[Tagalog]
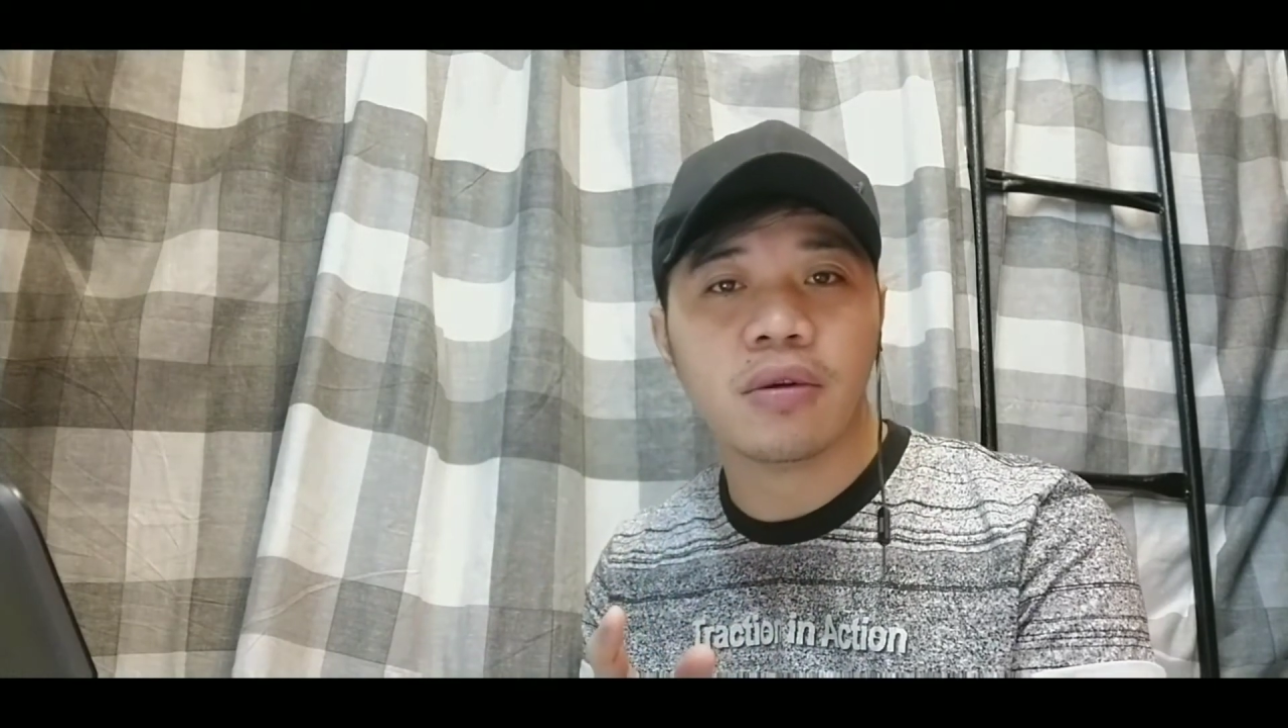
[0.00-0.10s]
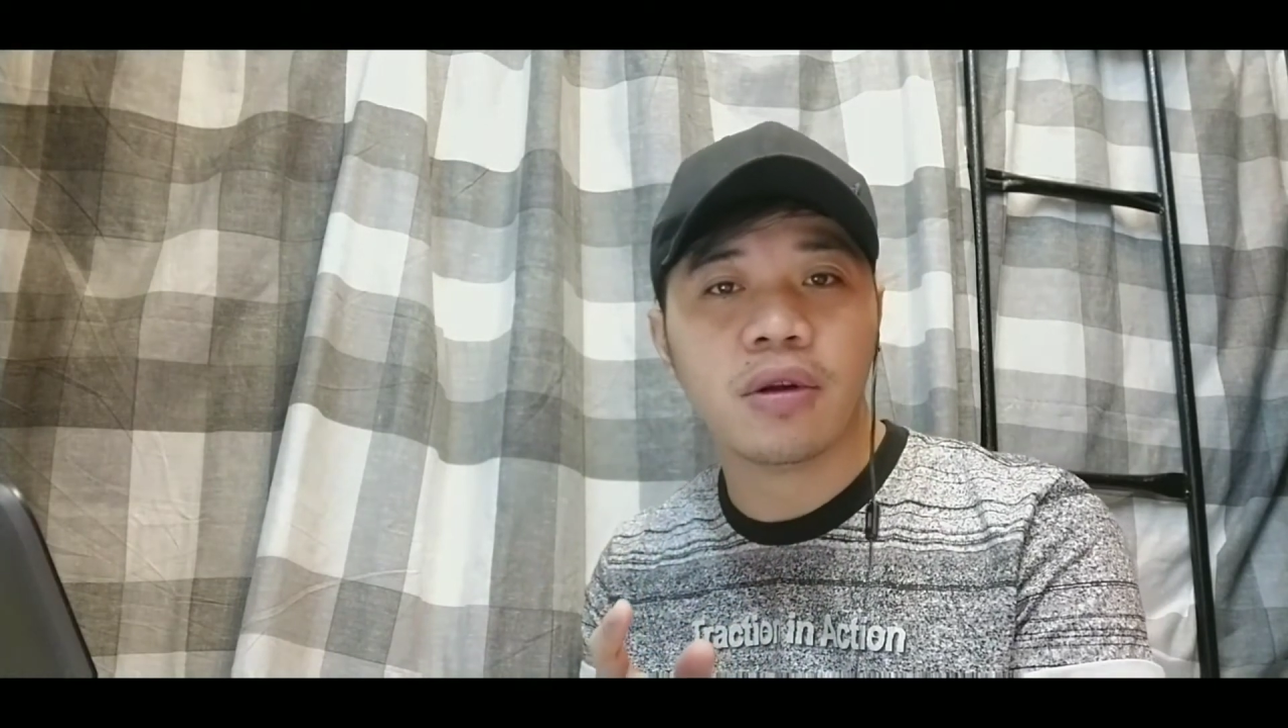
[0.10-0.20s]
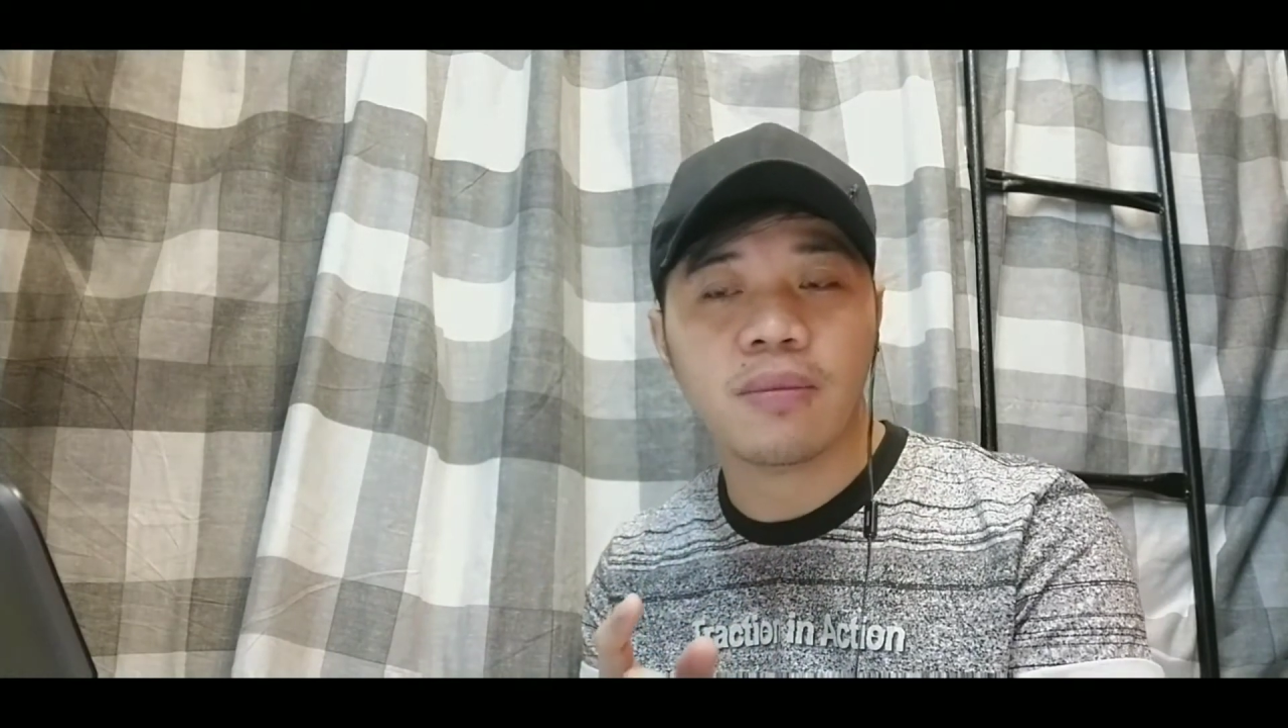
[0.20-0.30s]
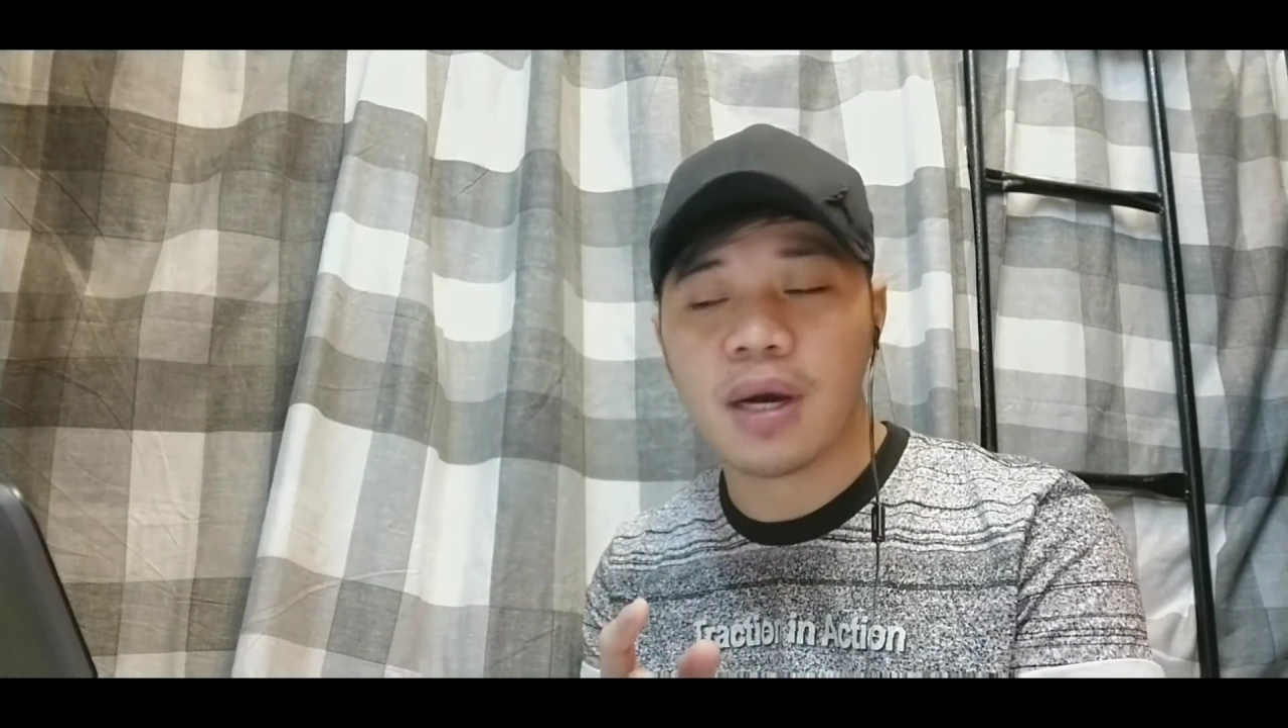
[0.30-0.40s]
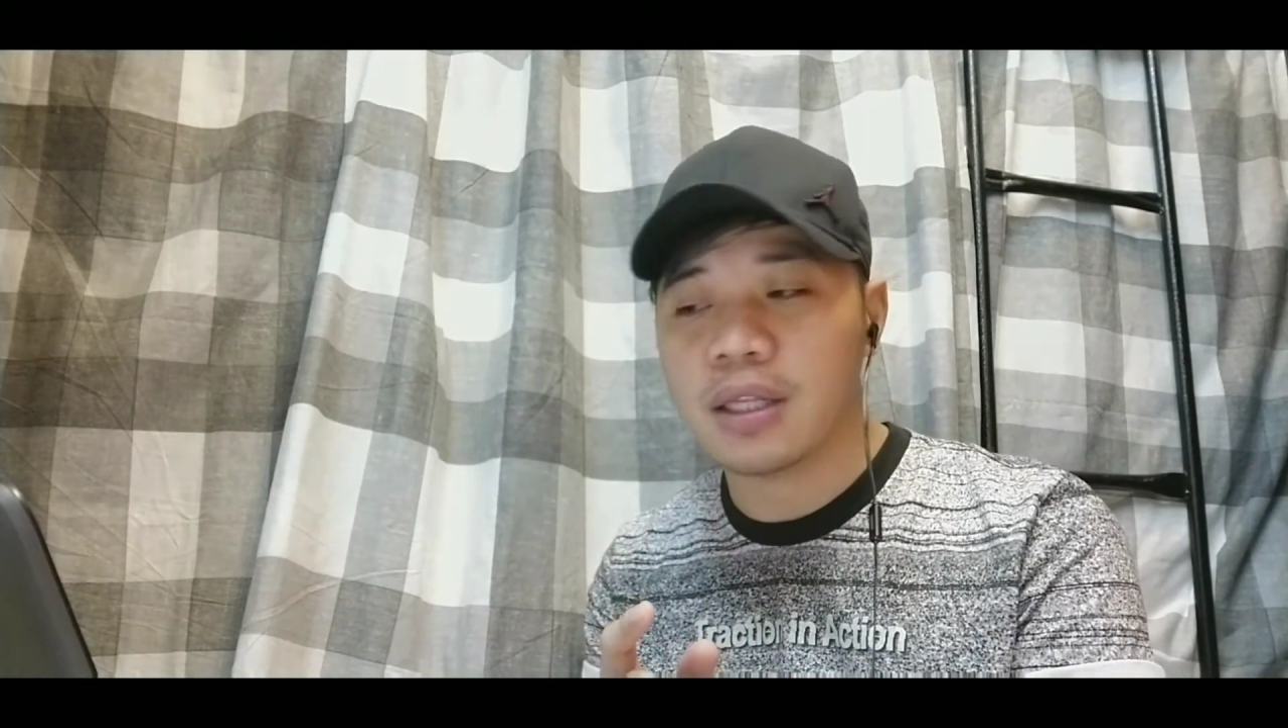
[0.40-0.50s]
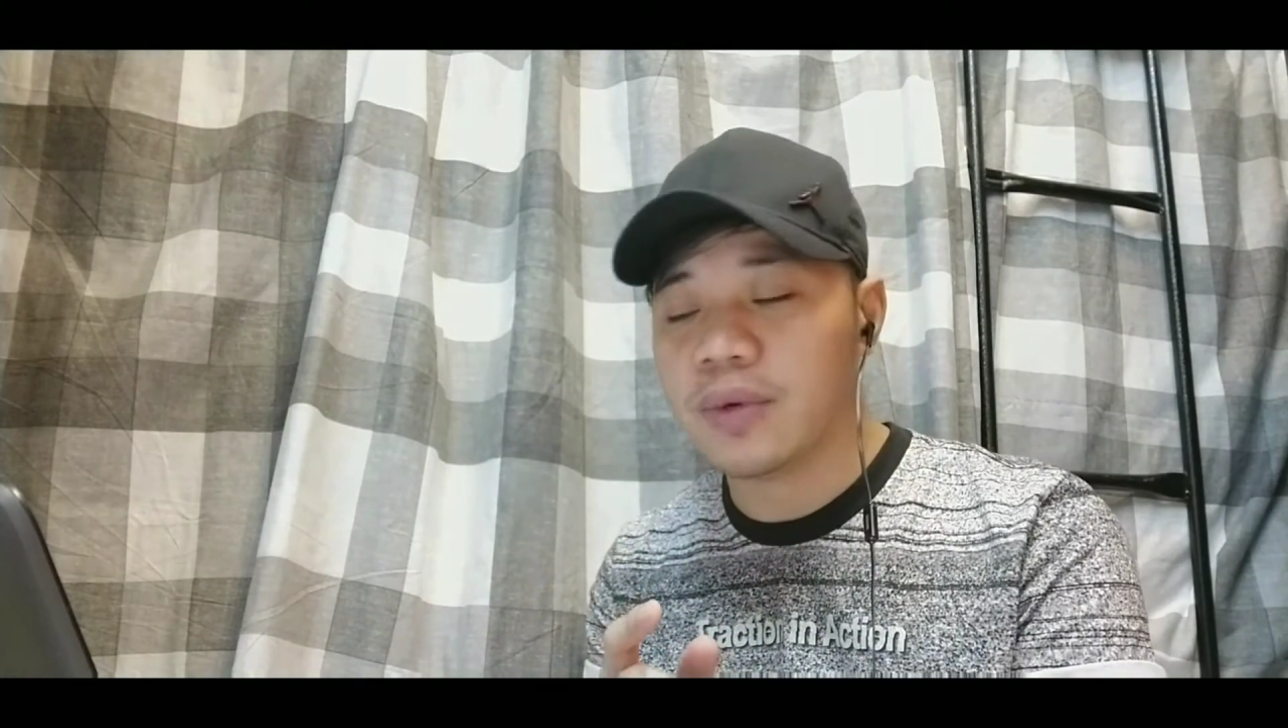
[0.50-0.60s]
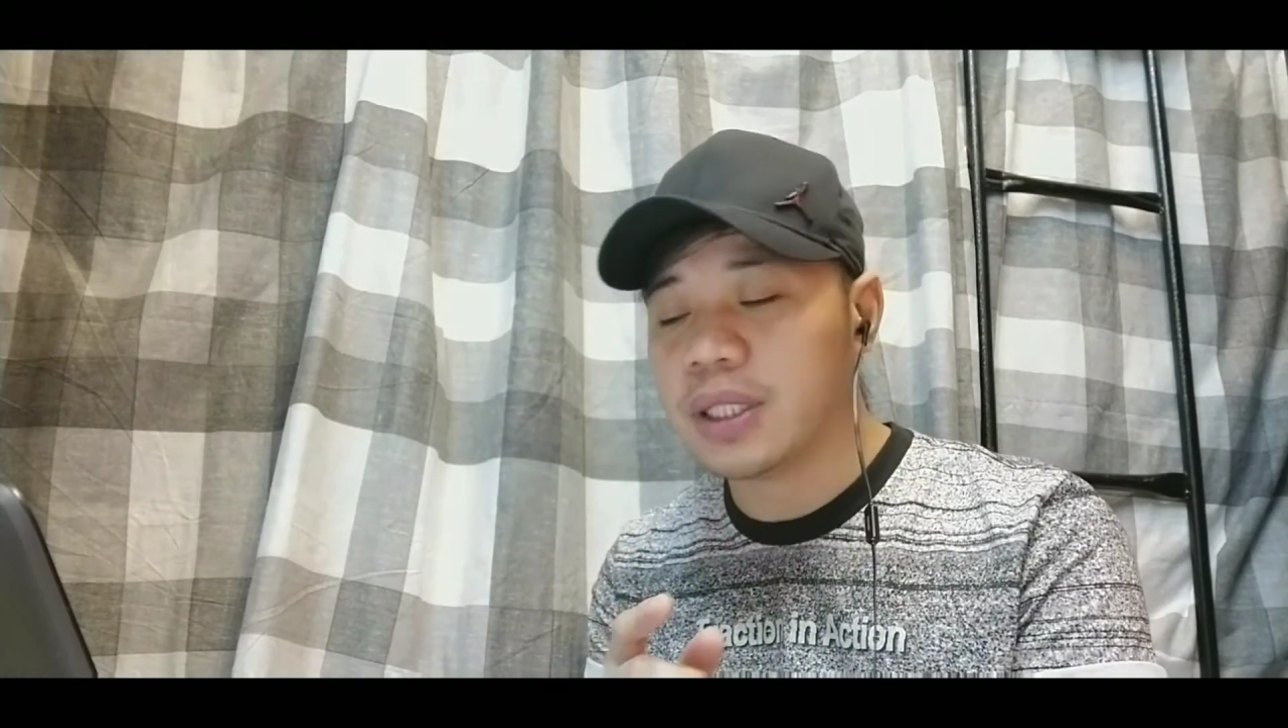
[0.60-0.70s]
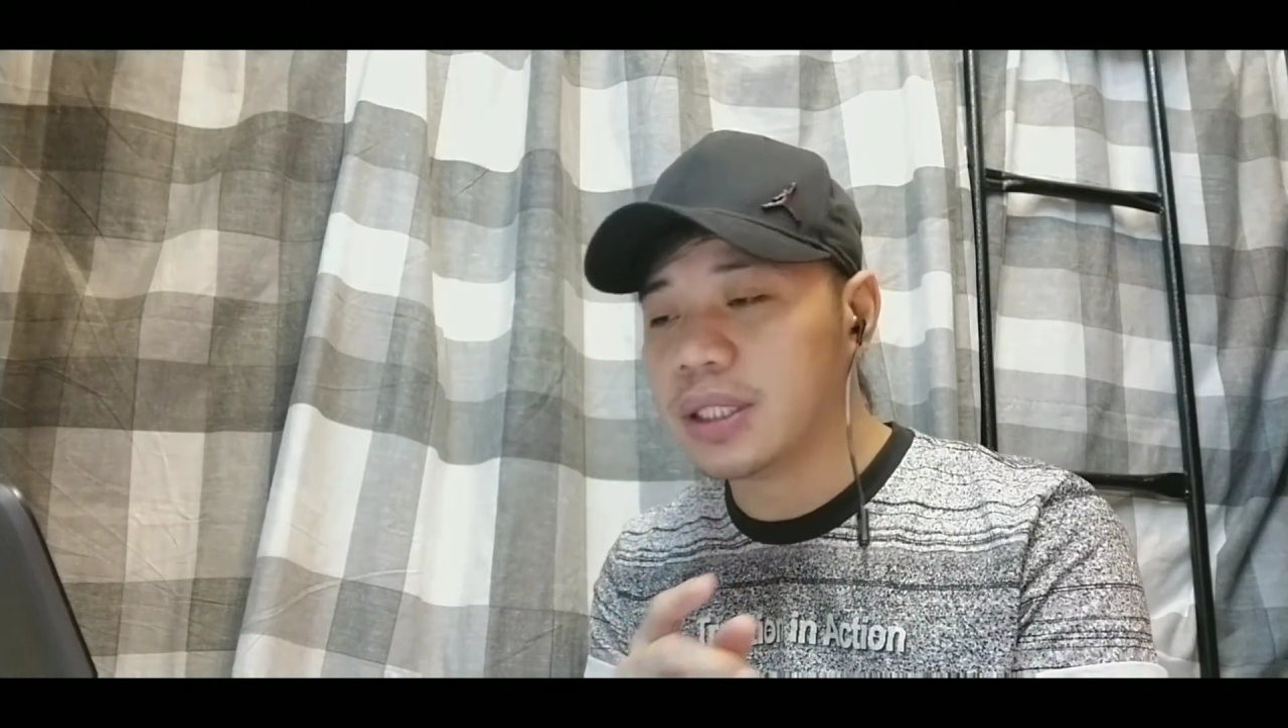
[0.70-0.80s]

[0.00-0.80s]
akong graduate.